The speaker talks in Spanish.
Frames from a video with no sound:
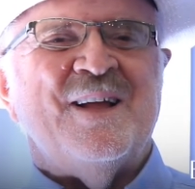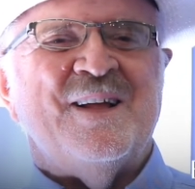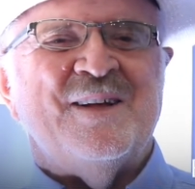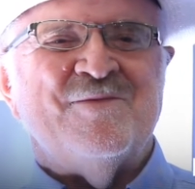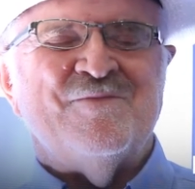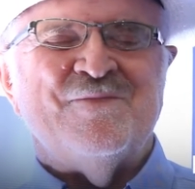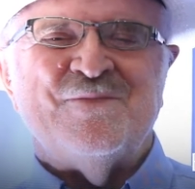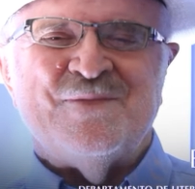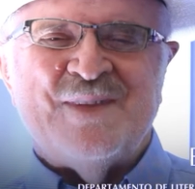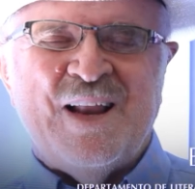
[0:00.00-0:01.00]
eh,
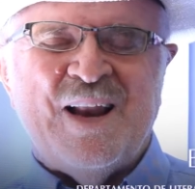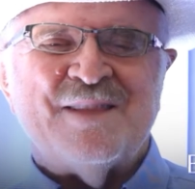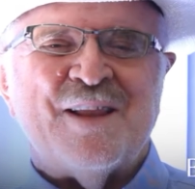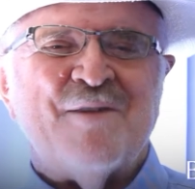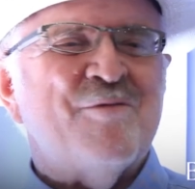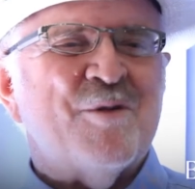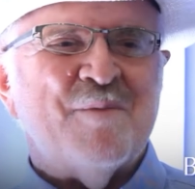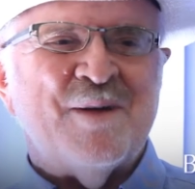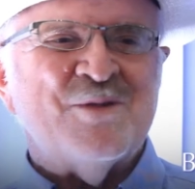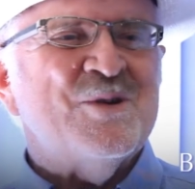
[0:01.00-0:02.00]
de las
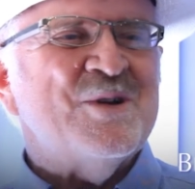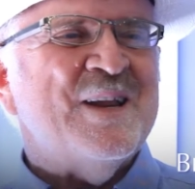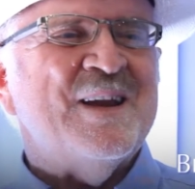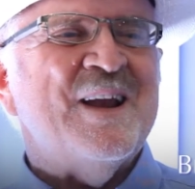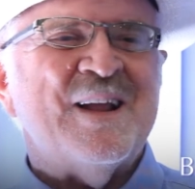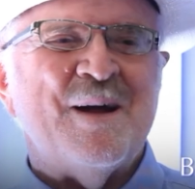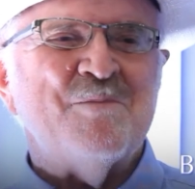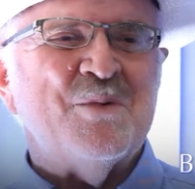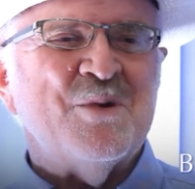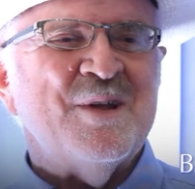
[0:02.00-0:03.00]
transformaciones en el
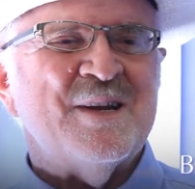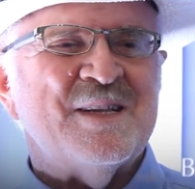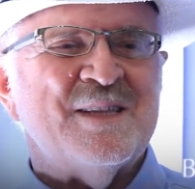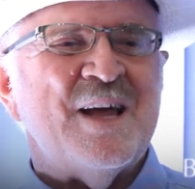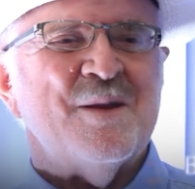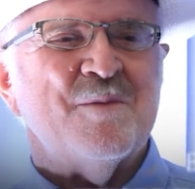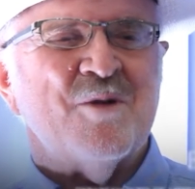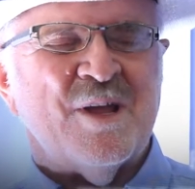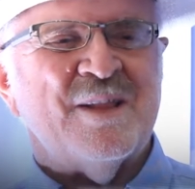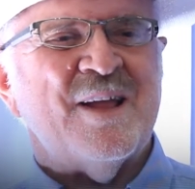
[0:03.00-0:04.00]
campo universitario,
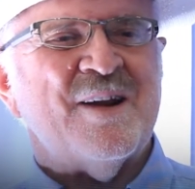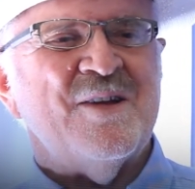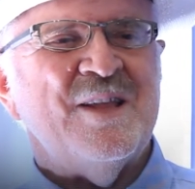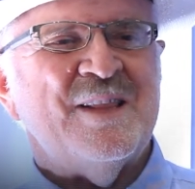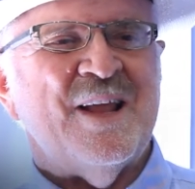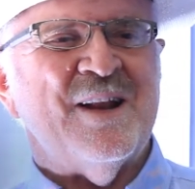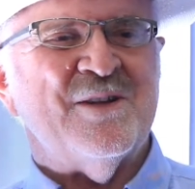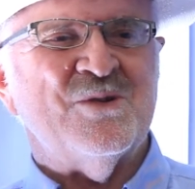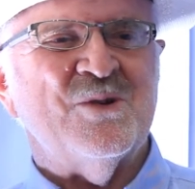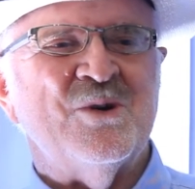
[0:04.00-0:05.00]
porque esta revista
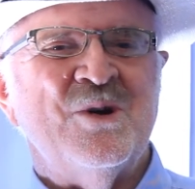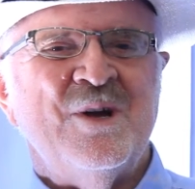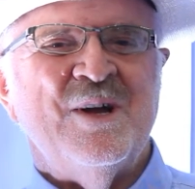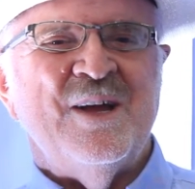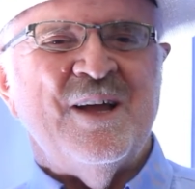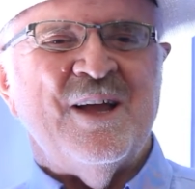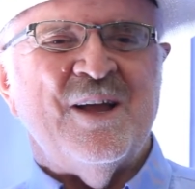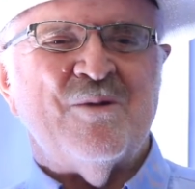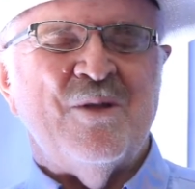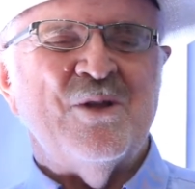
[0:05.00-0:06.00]
nació
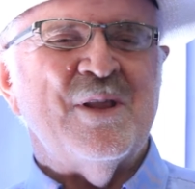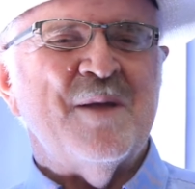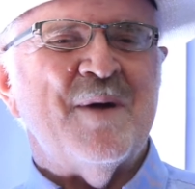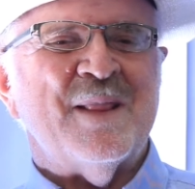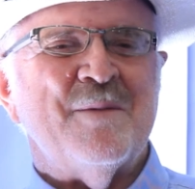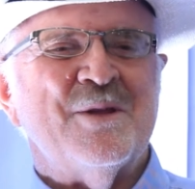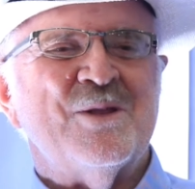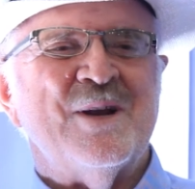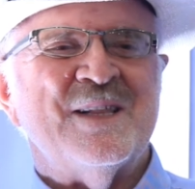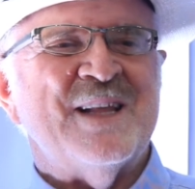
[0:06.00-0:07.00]
eh, cuando el
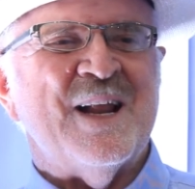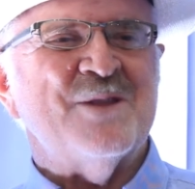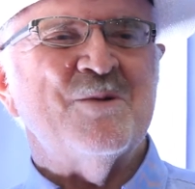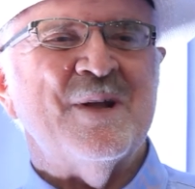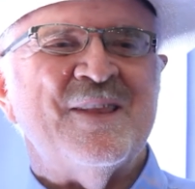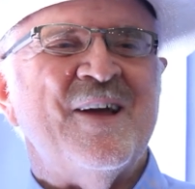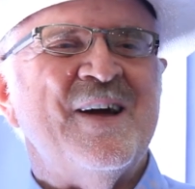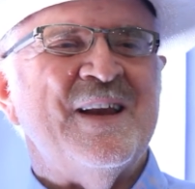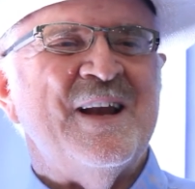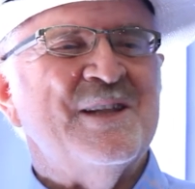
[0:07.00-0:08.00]
Departamento de Literatura
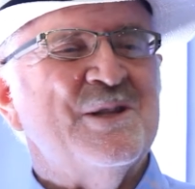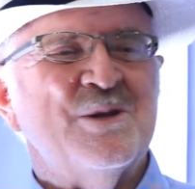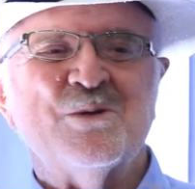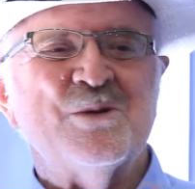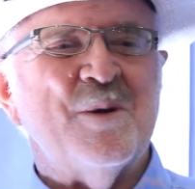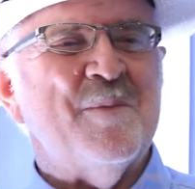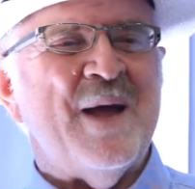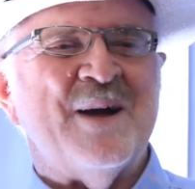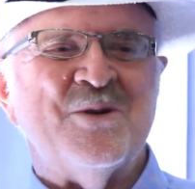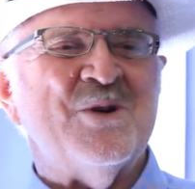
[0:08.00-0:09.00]
estaba en el Instituto
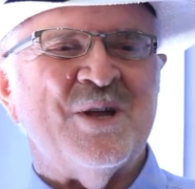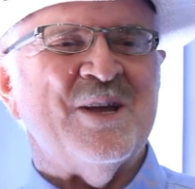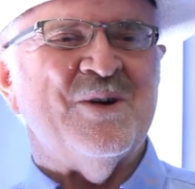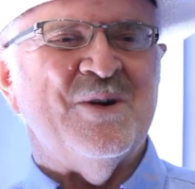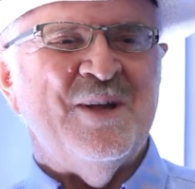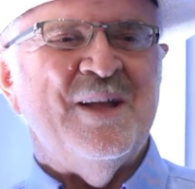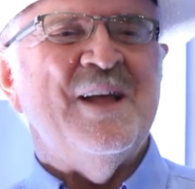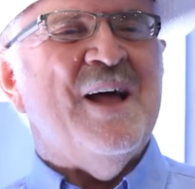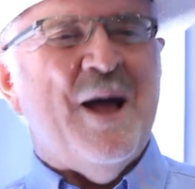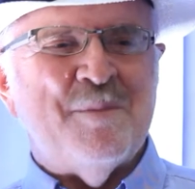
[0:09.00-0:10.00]
Pedagógico.
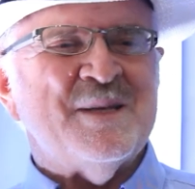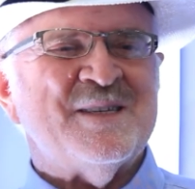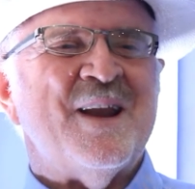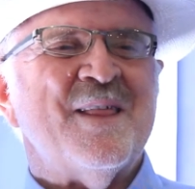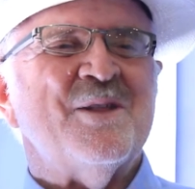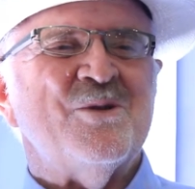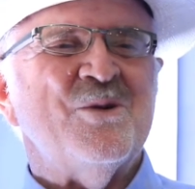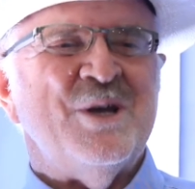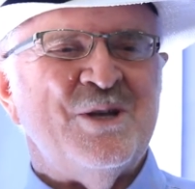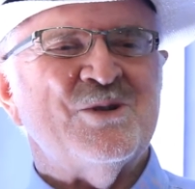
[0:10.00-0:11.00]
A pesar de
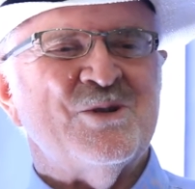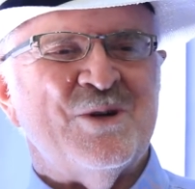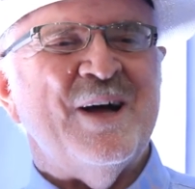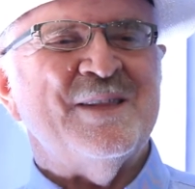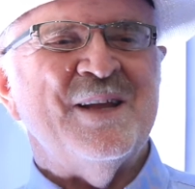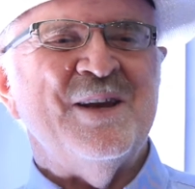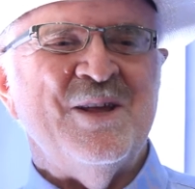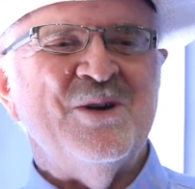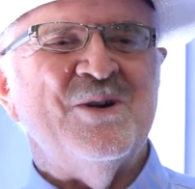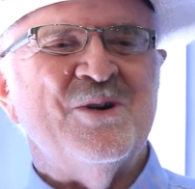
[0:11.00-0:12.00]
todo eso, ha
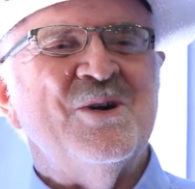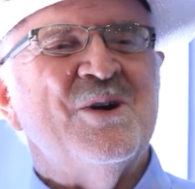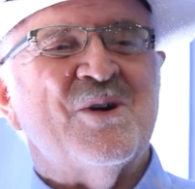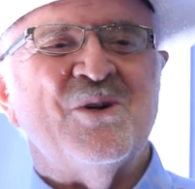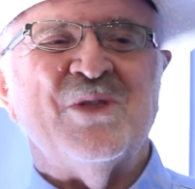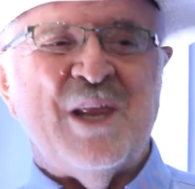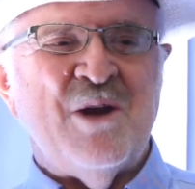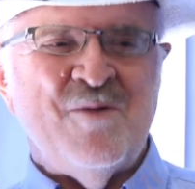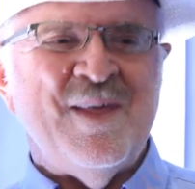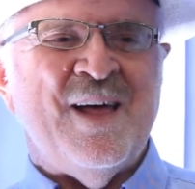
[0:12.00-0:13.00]
tenido
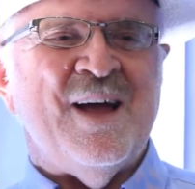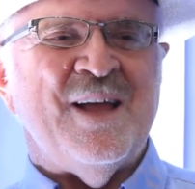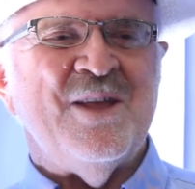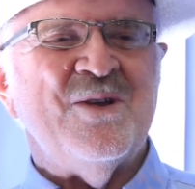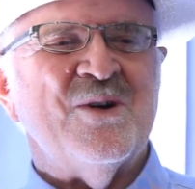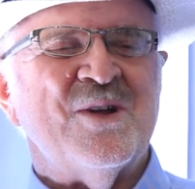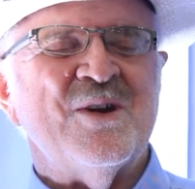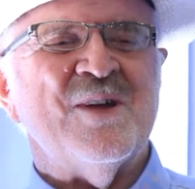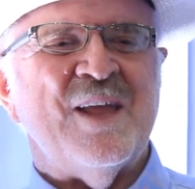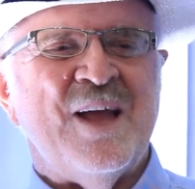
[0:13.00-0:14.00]
continuidad y yo
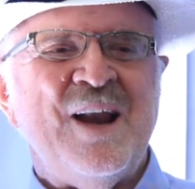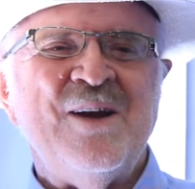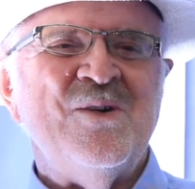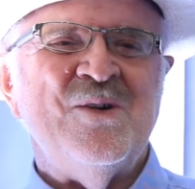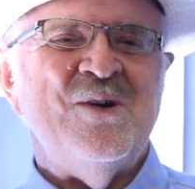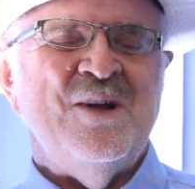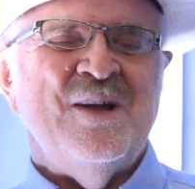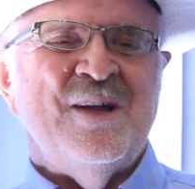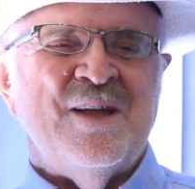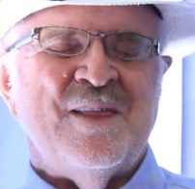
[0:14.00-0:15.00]
creo que algo
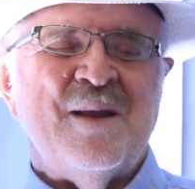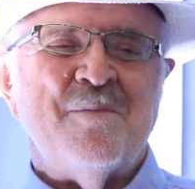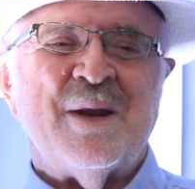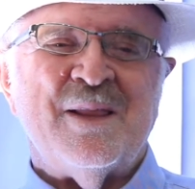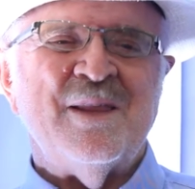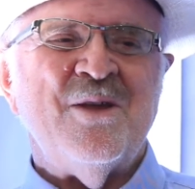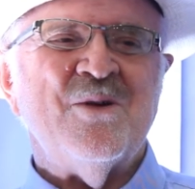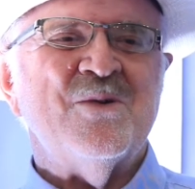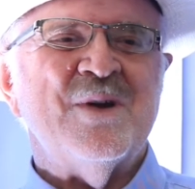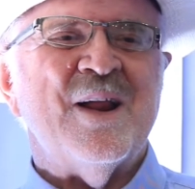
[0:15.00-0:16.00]
del
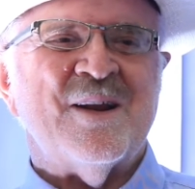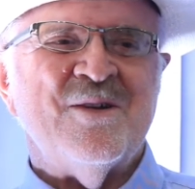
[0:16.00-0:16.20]
prestigio de una